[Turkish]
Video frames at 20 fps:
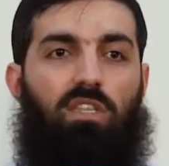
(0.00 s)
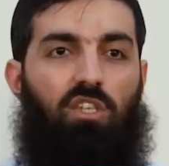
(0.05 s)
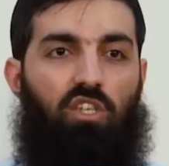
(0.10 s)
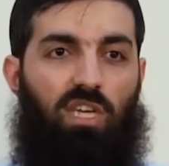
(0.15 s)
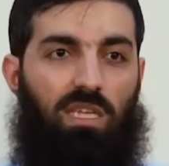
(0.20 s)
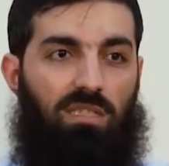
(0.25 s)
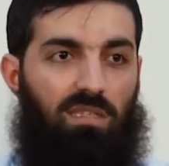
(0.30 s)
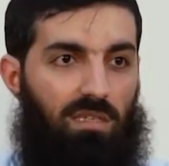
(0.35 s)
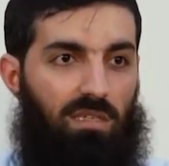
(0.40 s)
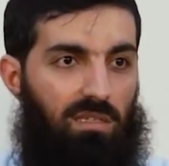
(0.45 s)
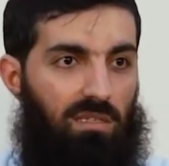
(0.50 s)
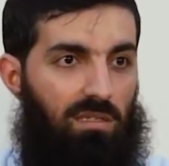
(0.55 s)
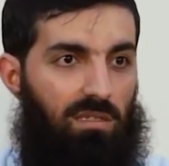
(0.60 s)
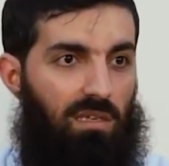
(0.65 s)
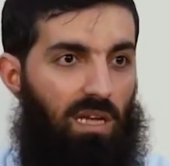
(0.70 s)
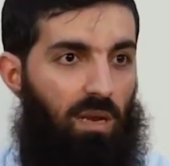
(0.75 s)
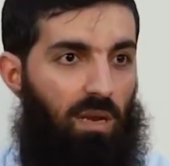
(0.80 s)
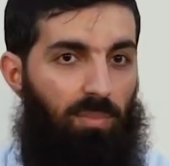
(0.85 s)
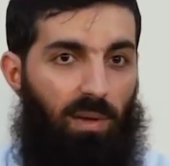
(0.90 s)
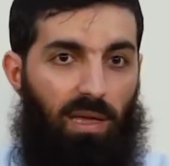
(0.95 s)
yetişesiniz.
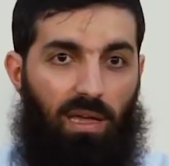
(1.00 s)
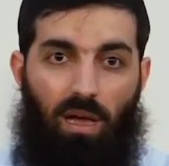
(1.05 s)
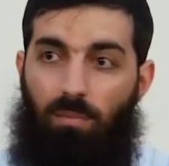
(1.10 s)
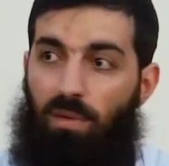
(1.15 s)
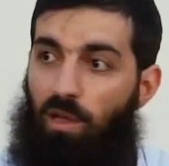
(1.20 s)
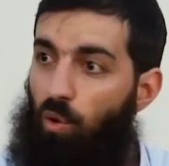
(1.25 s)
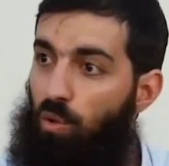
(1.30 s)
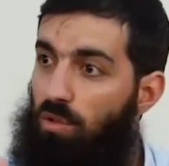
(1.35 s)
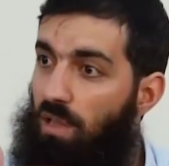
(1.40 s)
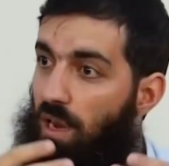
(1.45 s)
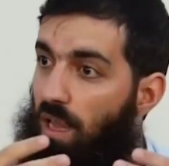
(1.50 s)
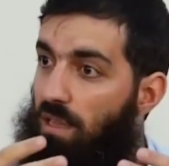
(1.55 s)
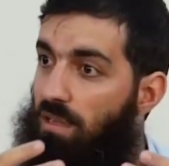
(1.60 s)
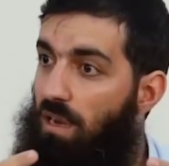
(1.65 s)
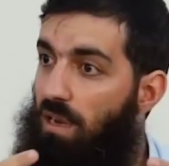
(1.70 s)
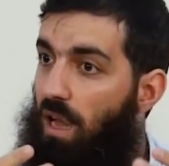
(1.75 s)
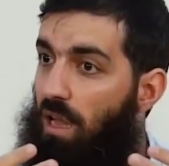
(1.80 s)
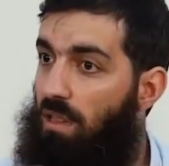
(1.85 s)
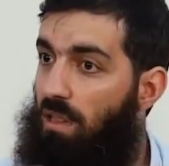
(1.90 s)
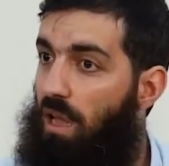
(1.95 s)
Yani peygamber onlar
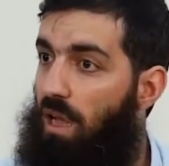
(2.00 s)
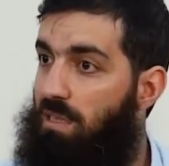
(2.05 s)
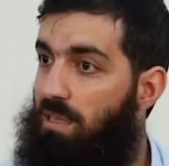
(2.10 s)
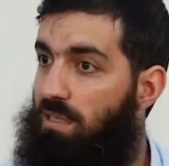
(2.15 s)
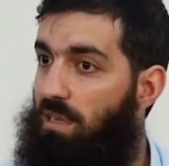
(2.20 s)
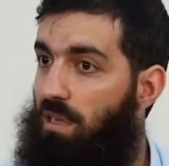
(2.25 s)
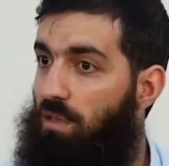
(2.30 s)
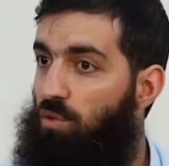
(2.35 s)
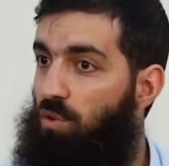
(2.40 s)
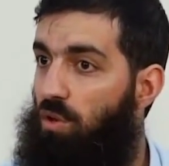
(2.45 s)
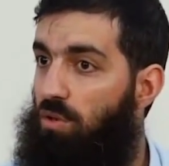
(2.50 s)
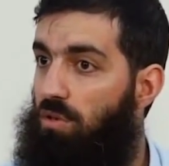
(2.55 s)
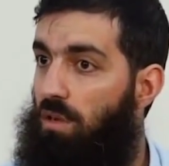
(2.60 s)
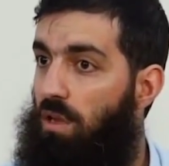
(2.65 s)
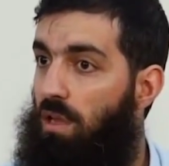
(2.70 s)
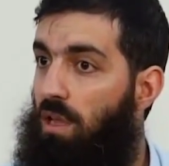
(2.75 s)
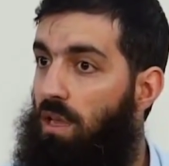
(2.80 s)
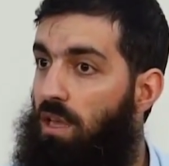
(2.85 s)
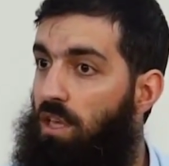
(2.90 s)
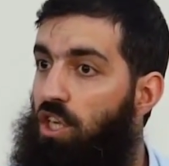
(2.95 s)
adına Allah'a sığınıyor.
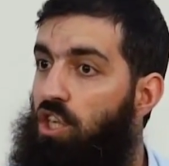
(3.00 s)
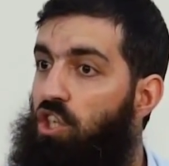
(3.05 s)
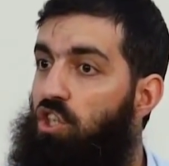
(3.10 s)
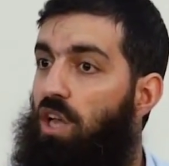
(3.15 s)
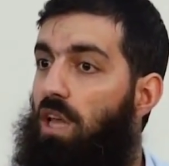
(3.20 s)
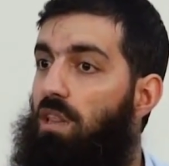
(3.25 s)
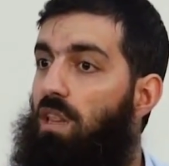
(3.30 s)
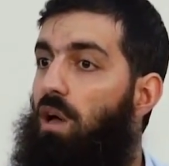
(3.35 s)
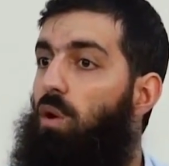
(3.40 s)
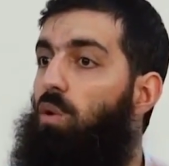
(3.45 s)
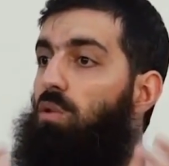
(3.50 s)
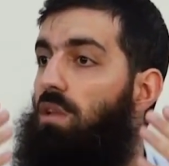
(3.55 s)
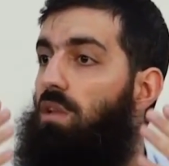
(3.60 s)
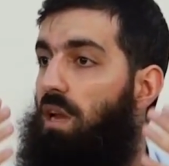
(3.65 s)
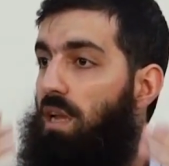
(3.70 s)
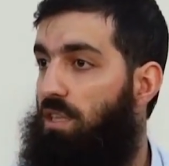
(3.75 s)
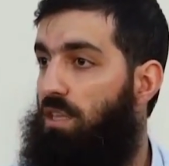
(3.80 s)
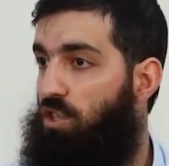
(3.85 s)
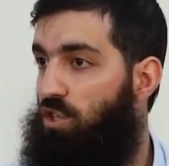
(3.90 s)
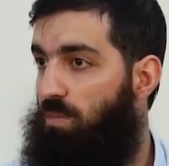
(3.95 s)
İnşallah
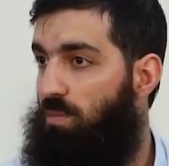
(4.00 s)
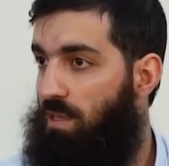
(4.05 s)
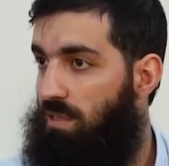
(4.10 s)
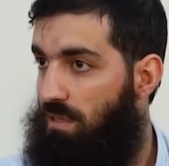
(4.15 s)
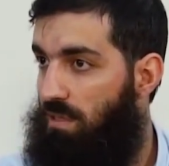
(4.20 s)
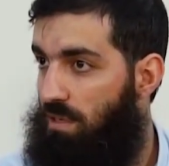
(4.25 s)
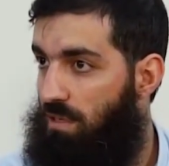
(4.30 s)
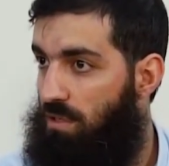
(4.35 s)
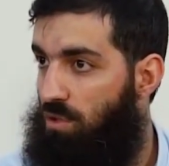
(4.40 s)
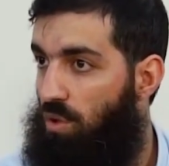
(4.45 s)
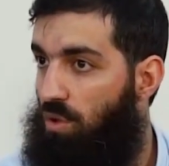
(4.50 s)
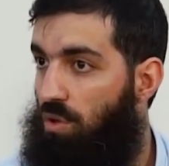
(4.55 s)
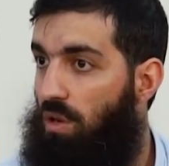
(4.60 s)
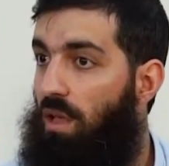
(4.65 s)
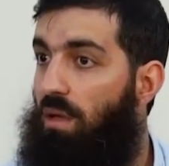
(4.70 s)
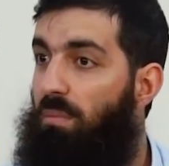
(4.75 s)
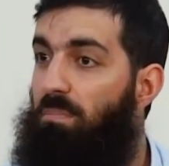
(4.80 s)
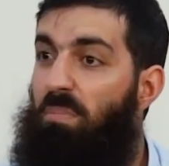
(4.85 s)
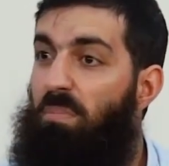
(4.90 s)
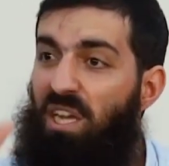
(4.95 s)
onlara yetişmezsiniz diyor.
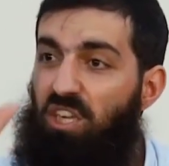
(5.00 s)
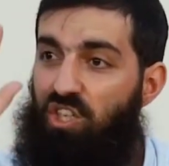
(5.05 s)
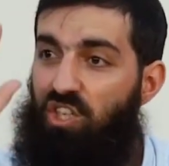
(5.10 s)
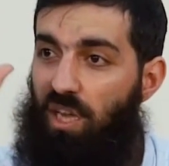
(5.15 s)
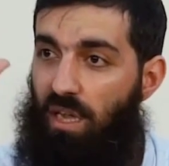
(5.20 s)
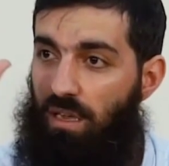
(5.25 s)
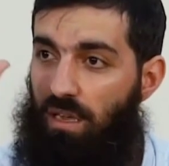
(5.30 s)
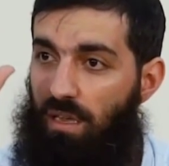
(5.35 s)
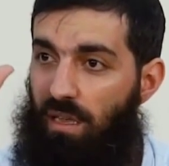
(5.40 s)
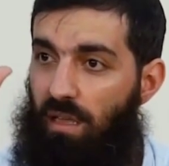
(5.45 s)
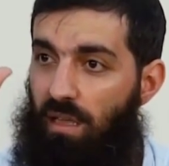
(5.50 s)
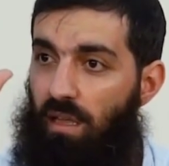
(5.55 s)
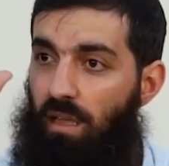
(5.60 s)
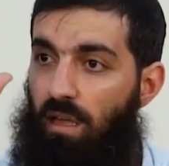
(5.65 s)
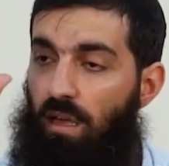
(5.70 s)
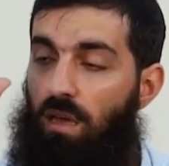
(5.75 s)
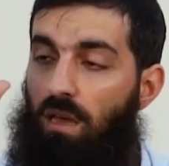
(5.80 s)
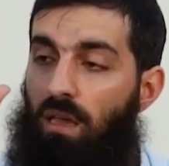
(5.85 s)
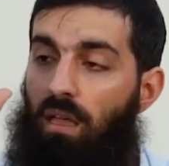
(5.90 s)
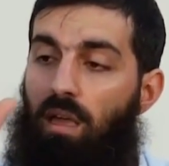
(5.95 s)
Beş şey.
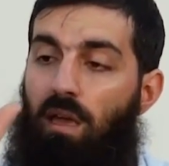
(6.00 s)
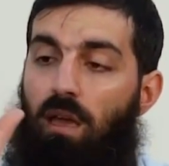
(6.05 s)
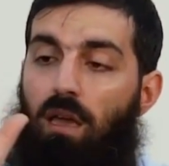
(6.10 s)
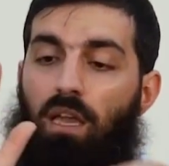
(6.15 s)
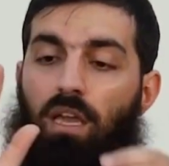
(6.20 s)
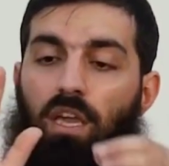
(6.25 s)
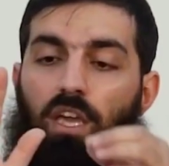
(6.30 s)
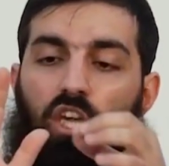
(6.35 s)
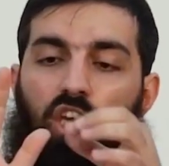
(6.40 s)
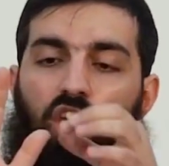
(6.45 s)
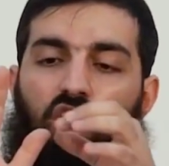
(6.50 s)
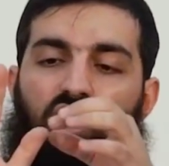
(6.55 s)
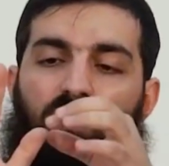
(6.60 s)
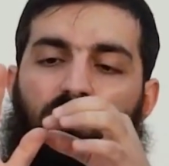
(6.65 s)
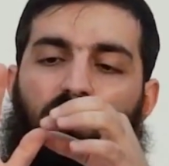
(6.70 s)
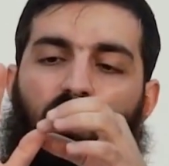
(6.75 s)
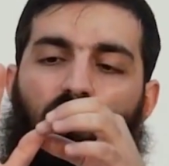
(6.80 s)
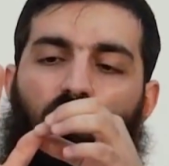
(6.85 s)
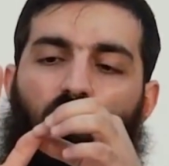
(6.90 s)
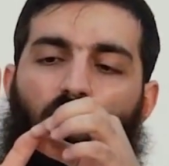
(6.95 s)

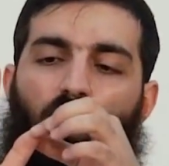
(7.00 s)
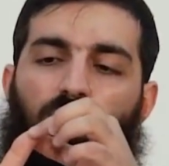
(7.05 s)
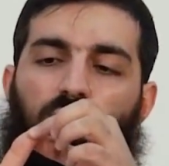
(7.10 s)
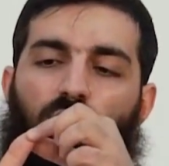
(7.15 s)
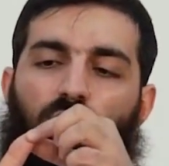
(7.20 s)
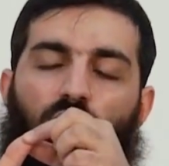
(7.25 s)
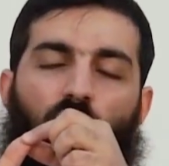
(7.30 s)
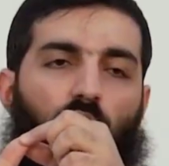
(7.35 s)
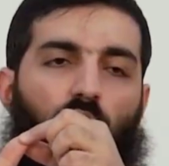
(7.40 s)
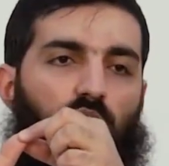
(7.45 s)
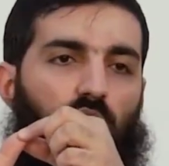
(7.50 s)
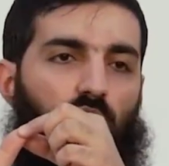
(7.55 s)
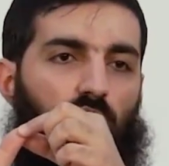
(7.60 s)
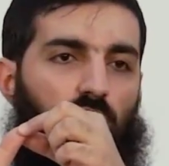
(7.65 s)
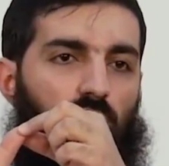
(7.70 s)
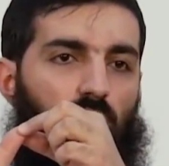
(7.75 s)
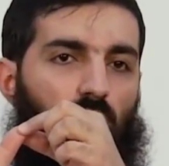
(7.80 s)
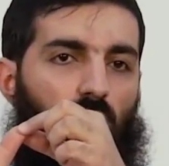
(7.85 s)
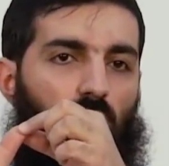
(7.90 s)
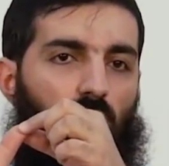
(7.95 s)
Hiçbir toplum yoktur
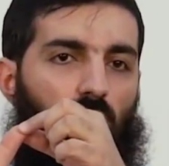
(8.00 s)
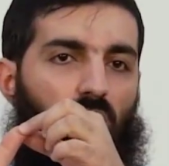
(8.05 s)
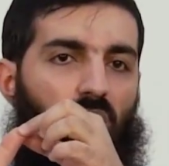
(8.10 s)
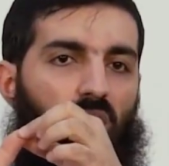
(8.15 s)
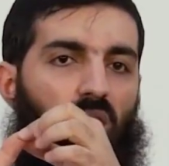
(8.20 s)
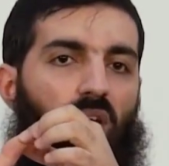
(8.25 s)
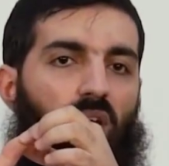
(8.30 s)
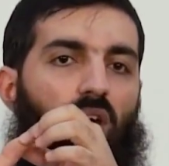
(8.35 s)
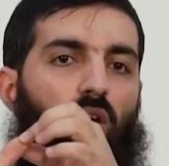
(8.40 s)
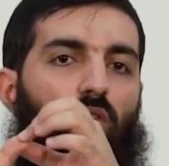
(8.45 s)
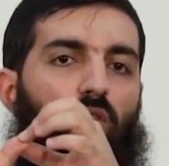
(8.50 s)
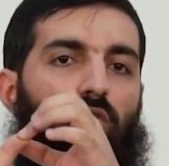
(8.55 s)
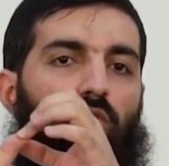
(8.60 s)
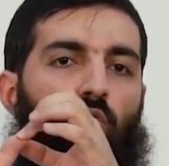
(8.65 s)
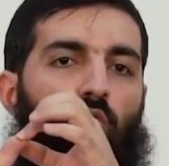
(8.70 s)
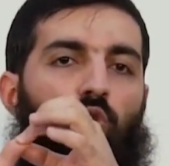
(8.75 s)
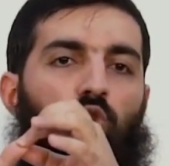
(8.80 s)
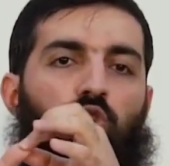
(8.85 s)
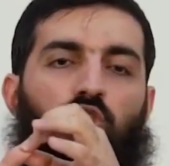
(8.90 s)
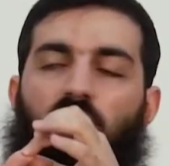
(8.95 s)
ki diyor.
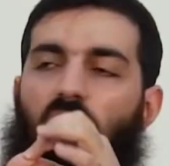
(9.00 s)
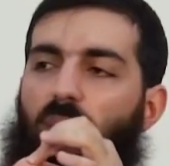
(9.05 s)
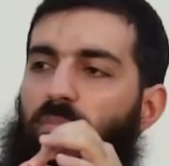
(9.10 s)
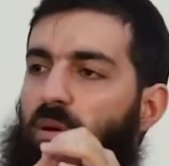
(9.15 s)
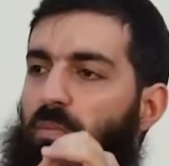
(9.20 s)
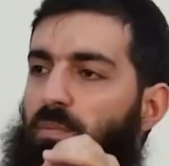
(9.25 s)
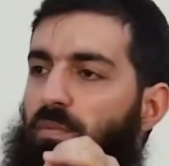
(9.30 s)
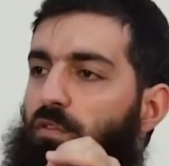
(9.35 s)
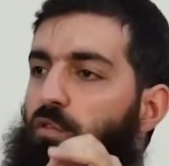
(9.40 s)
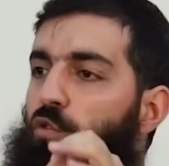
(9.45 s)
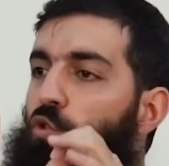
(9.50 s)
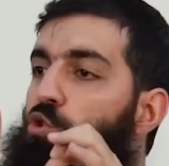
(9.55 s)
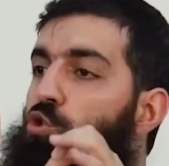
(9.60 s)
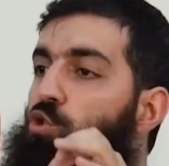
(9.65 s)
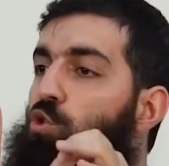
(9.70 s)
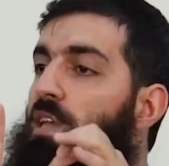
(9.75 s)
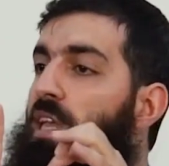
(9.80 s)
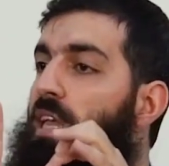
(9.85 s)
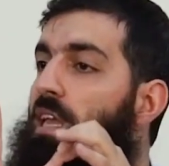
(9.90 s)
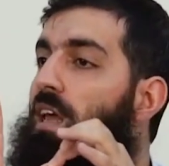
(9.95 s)
Fuhuş yapıp
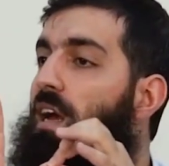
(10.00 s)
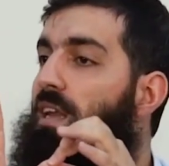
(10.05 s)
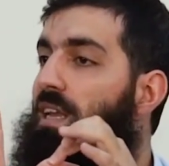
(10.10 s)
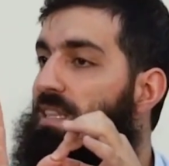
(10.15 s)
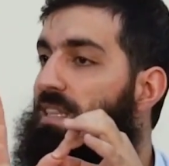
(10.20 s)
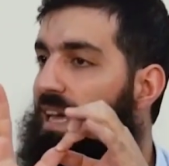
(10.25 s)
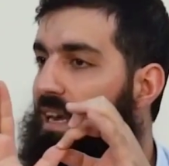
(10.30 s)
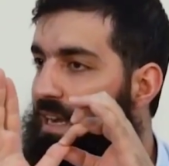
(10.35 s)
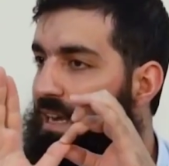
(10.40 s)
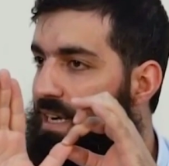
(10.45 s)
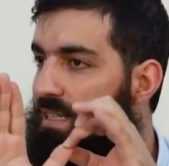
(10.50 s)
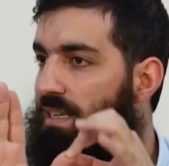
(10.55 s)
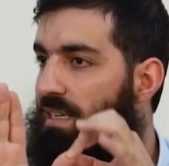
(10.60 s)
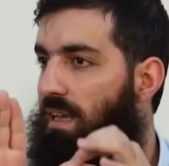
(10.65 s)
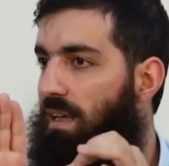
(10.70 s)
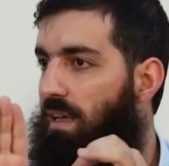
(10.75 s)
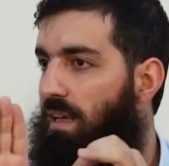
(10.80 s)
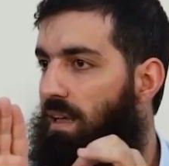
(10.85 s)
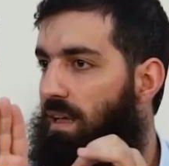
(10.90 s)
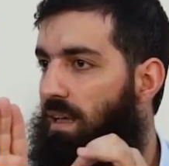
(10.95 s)
fuhşu ilan
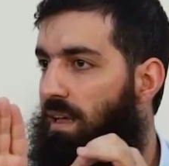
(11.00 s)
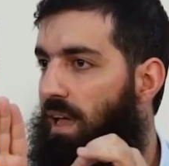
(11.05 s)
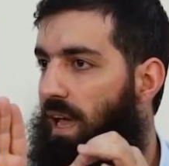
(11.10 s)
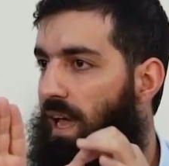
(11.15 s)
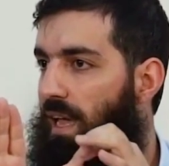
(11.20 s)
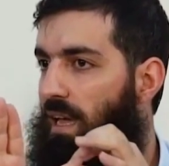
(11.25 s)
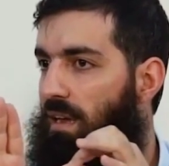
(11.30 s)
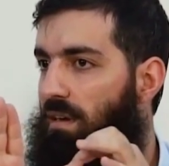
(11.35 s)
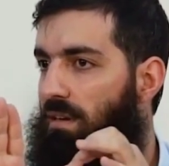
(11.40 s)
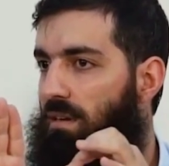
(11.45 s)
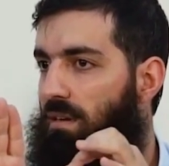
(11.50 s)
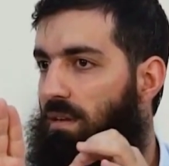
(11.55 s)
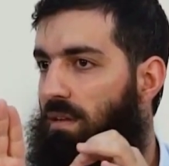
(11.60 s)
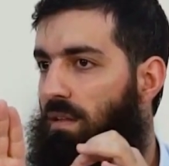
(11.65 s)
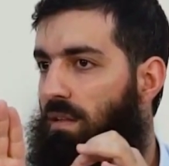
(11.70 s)
ederlerse eğer